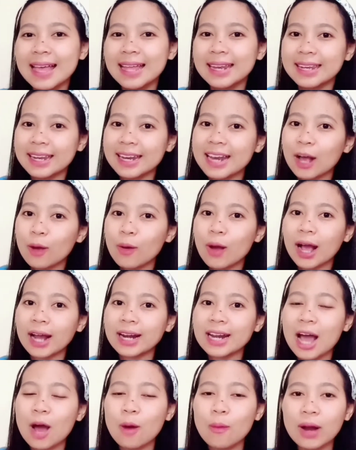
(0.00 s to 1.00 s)
Dan aku
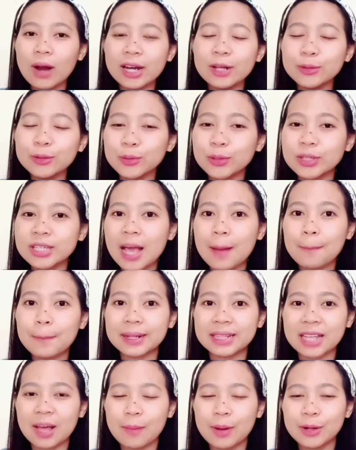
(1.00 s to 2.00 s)
akan awali untuk yang
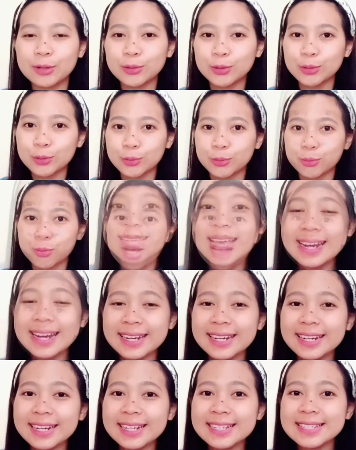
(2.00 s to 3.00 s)
pertama dulu.
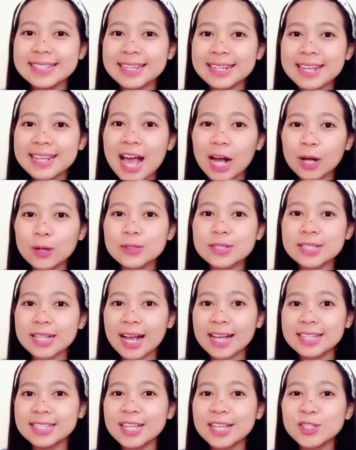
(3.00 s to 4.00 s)
Jadi di sini aku
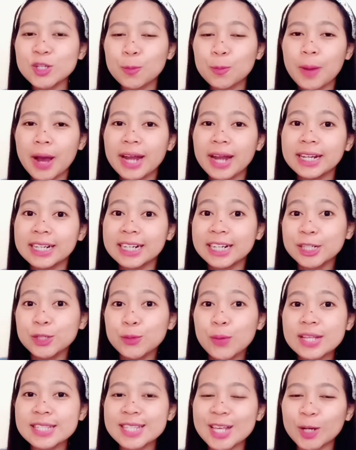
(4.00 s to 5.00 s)
sengaja cobain
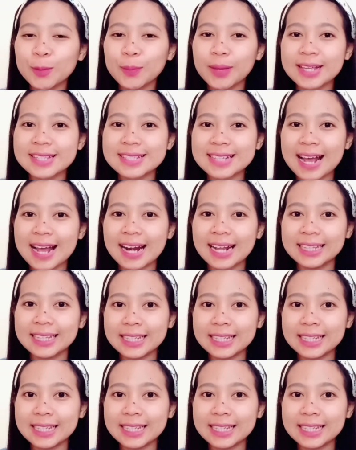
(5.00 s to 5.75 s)
kedua serumnya Scarlett